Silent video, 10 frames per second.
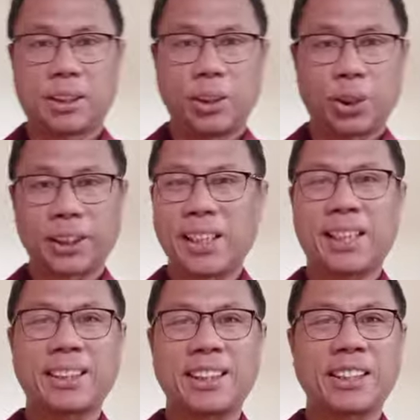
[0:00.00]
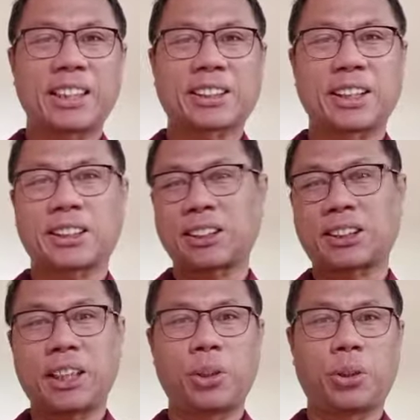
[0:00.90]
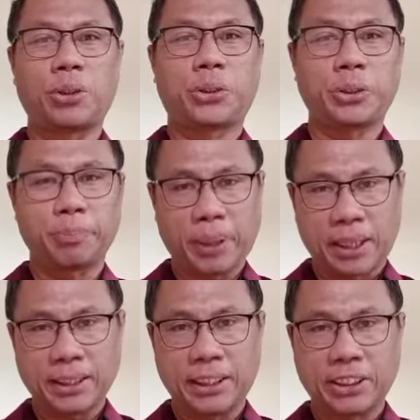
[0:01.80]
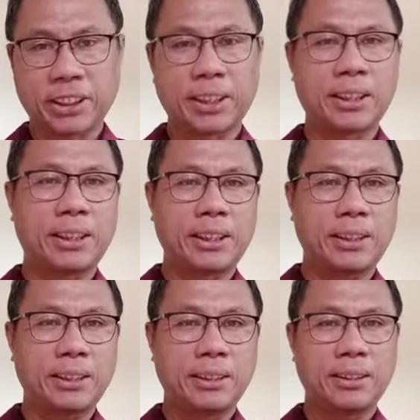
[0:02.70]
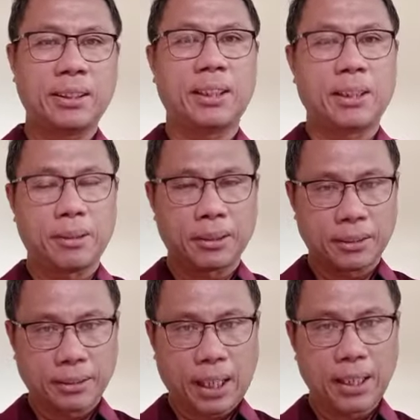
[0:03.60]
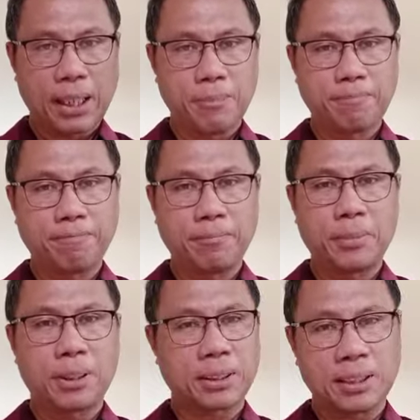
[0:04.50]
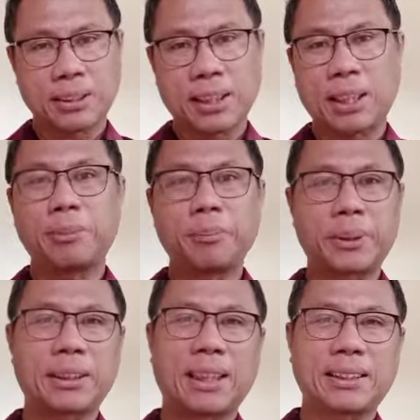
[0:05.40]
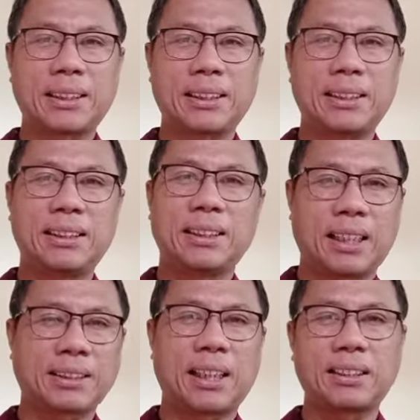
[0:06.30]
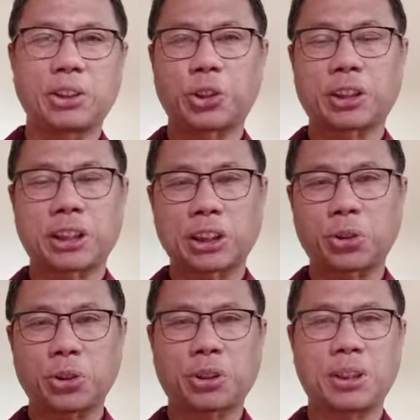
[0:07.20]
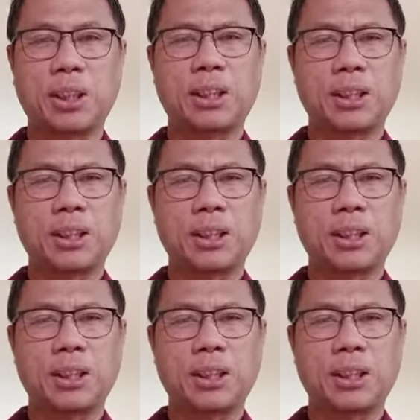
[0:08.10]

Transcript: Gloria in Excelsis Deo. Jumpa lagi di channel ini dalam rangka memperingati Natal Yesus Kristus.